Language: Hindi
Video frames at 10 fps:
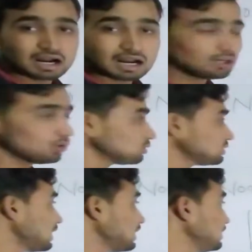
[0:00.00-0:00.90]
हार्ड
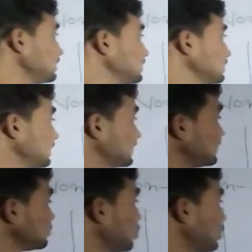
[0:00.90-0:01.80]
होता है
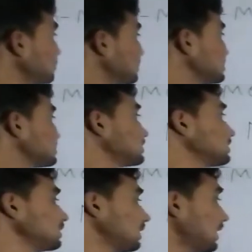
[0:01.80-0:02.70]
लेकिन नॉन मेटल
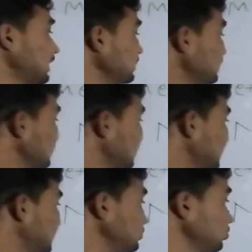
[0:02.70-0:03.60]
जनरली हार्ड
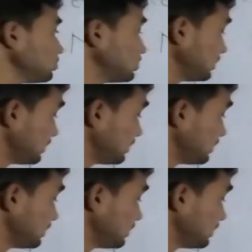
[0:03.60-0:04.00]
नहीं होते